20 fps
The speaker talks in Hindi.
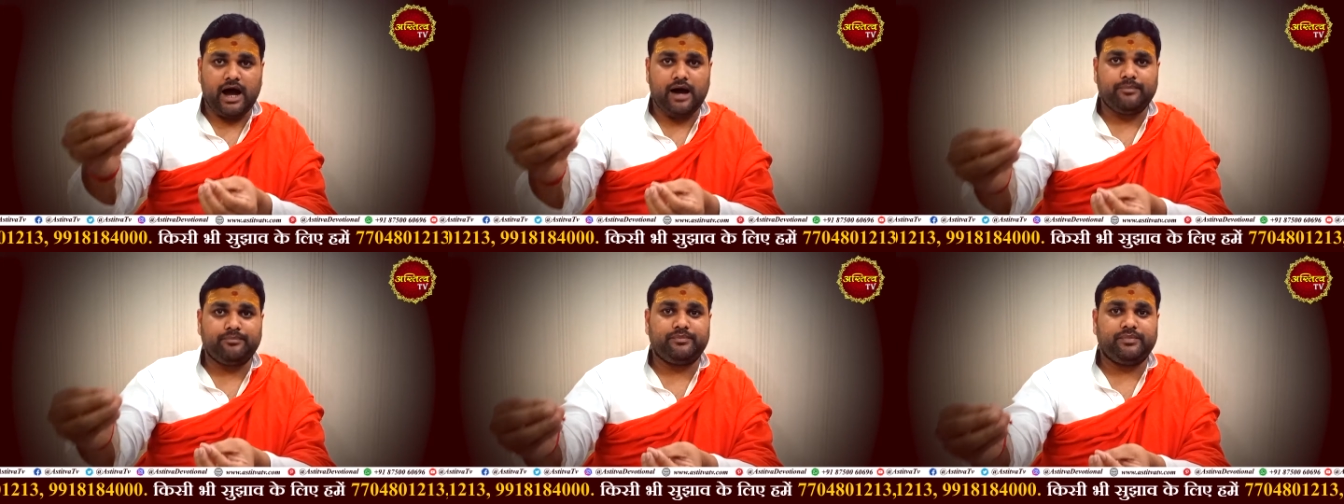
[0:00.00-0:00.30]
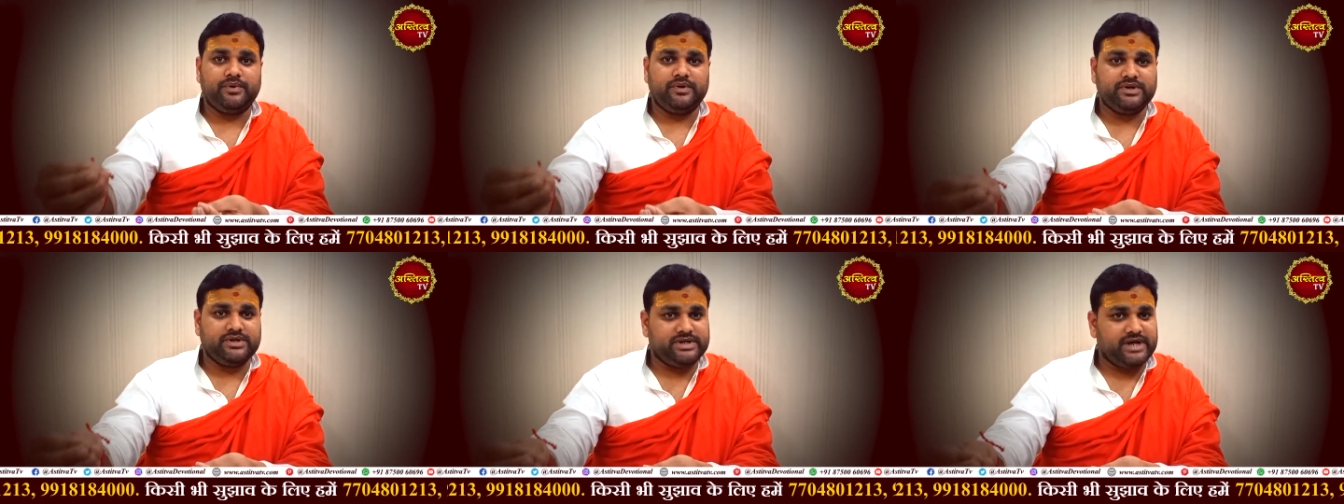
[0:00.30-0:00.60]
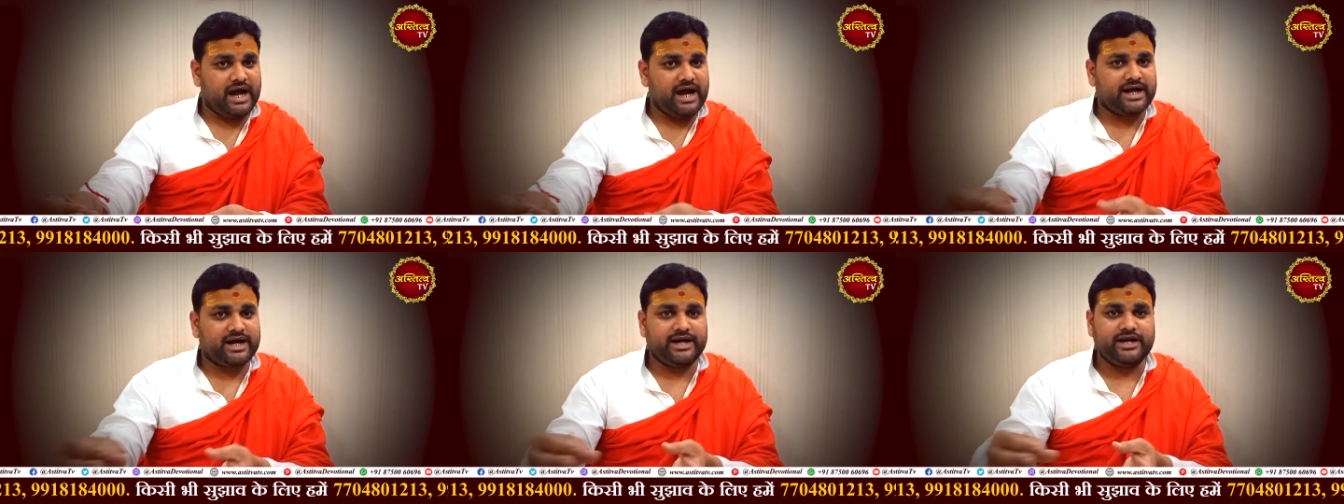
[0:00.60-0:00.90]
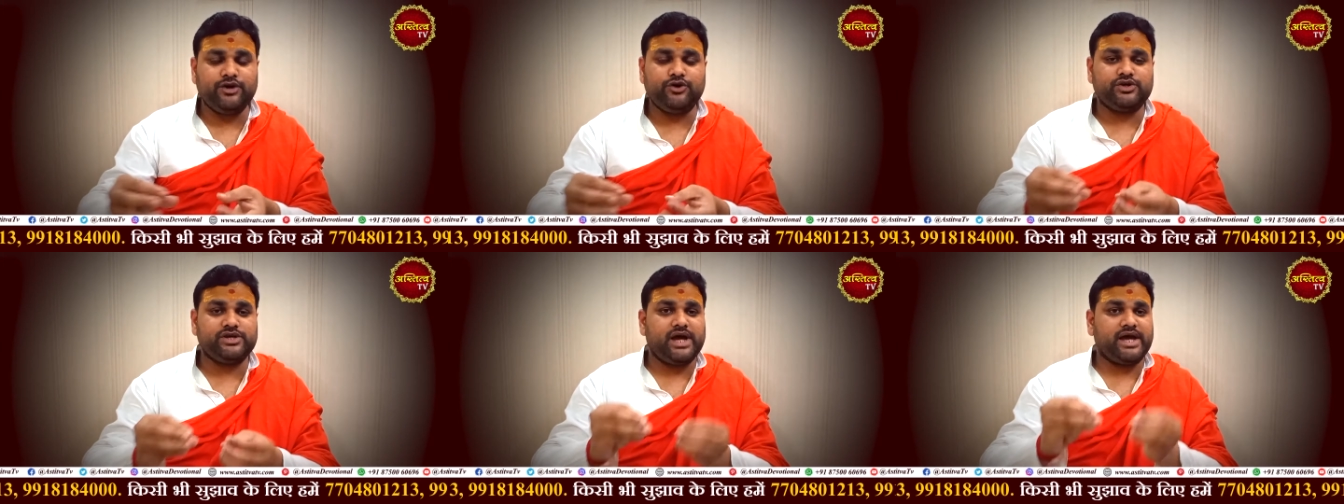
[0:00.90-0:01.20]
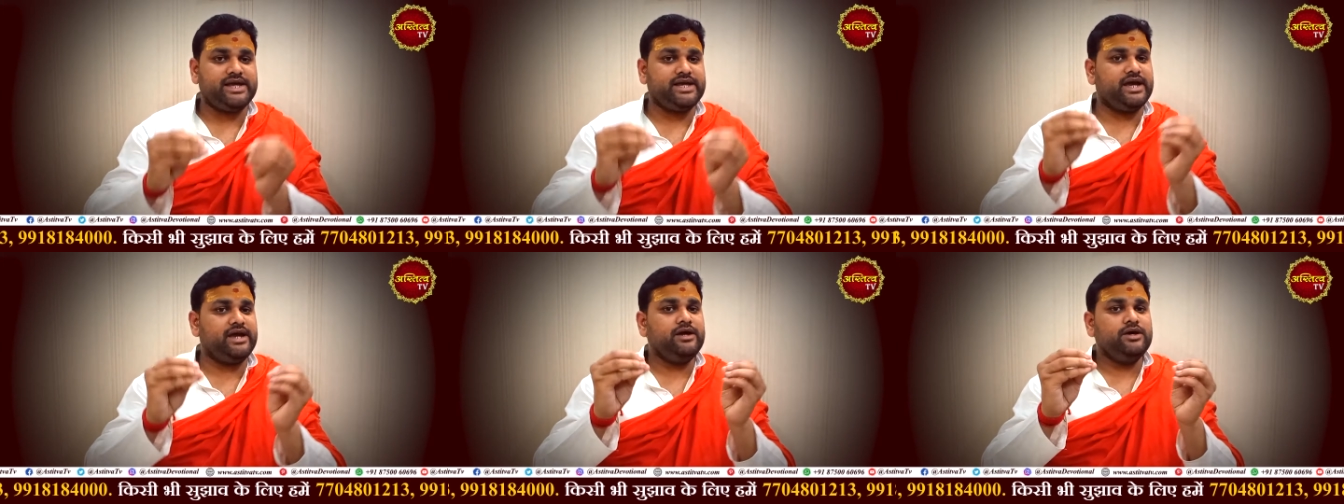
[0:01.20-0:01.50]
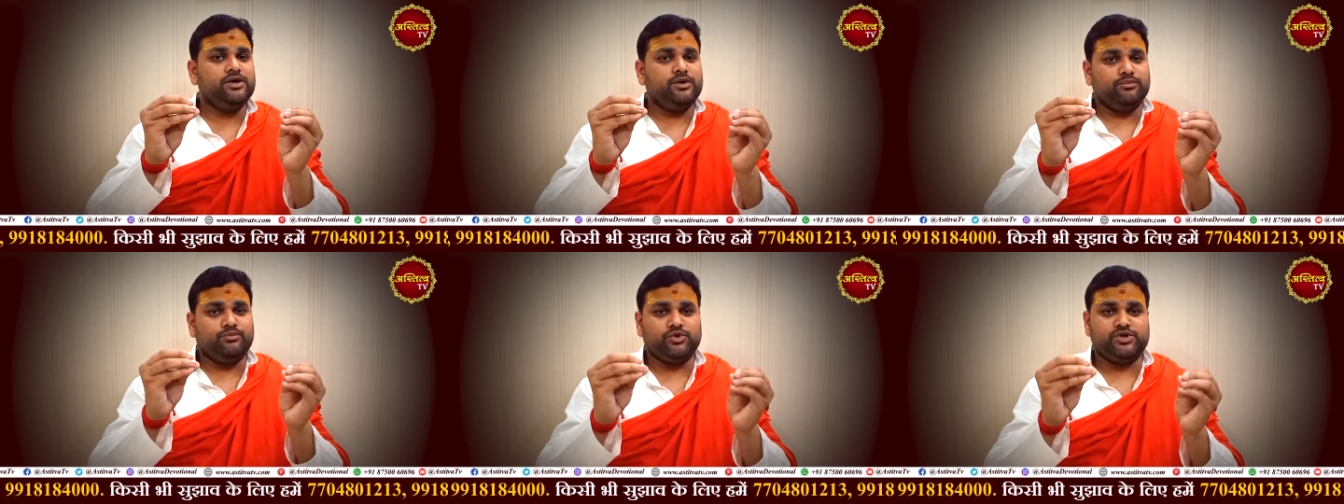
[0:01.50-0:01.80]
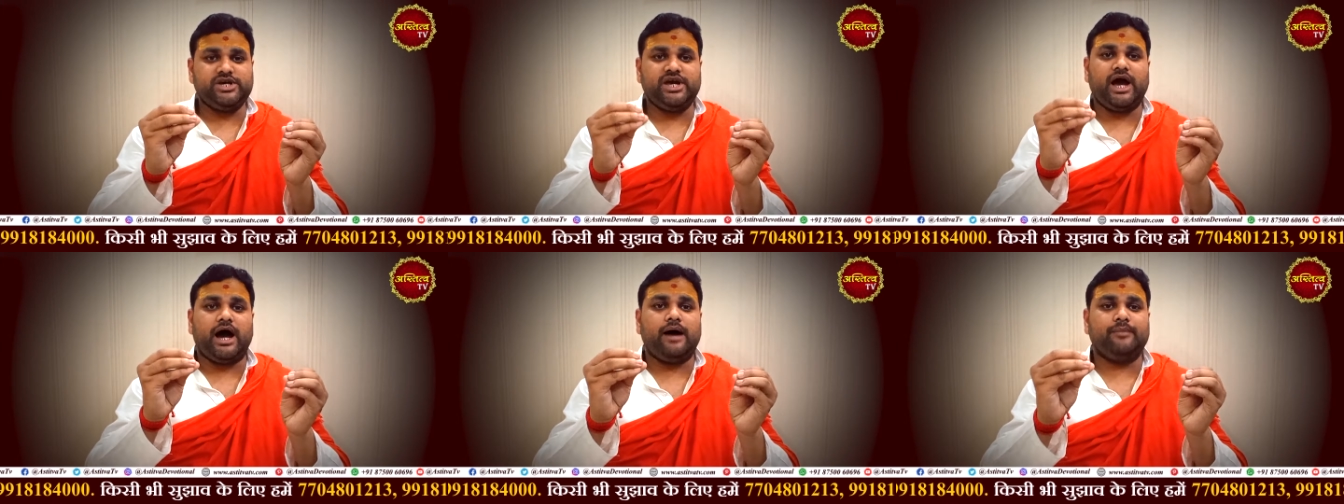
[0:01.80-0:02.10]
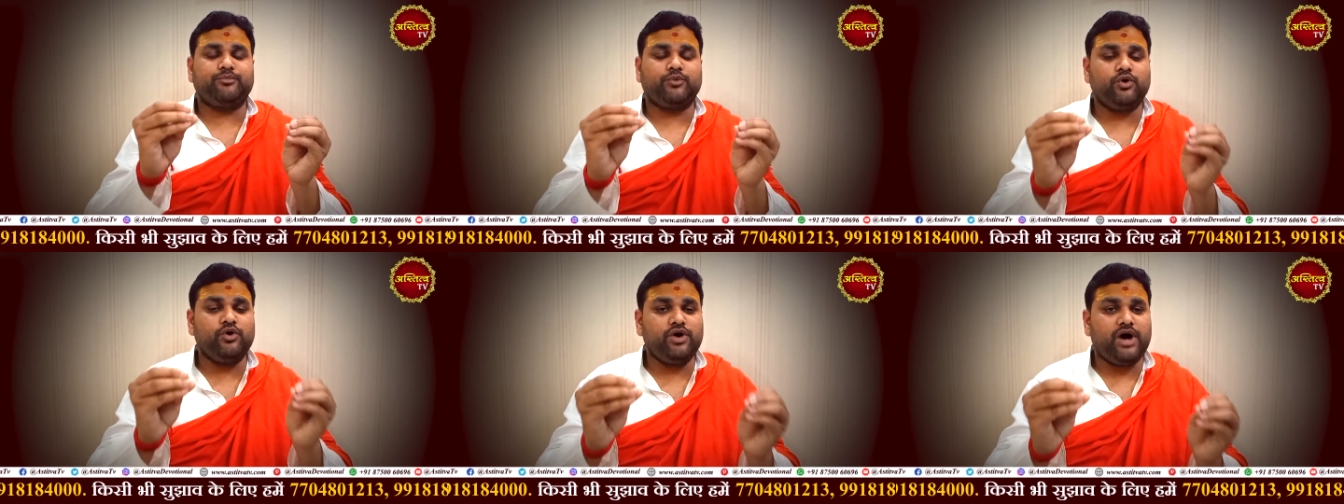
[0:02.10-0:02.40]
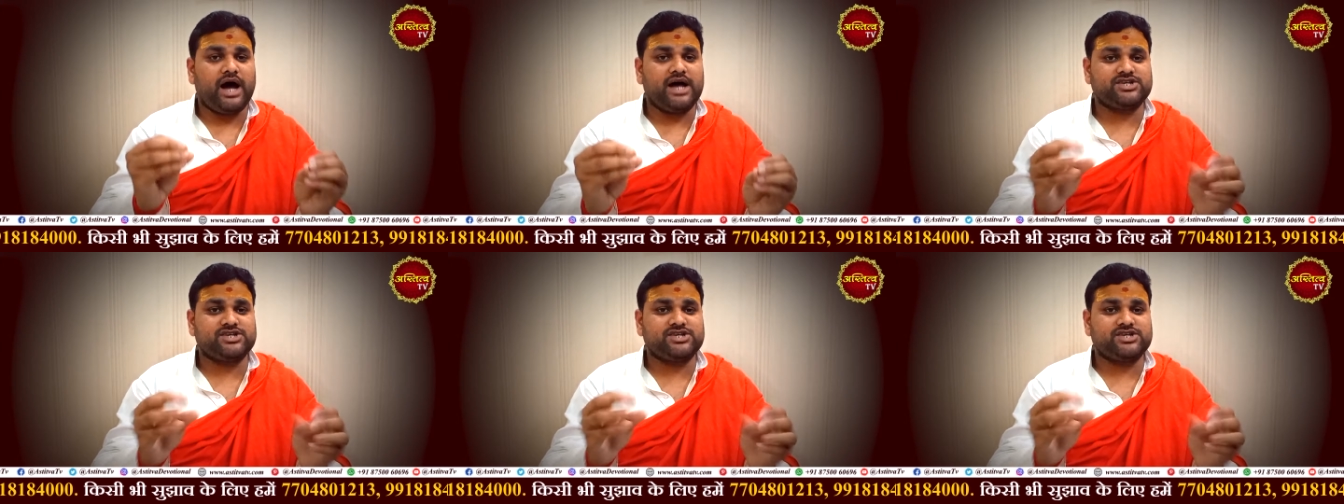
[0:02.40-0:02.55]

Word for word: आप यहाँ खड़े हो जाइए मुझे आपको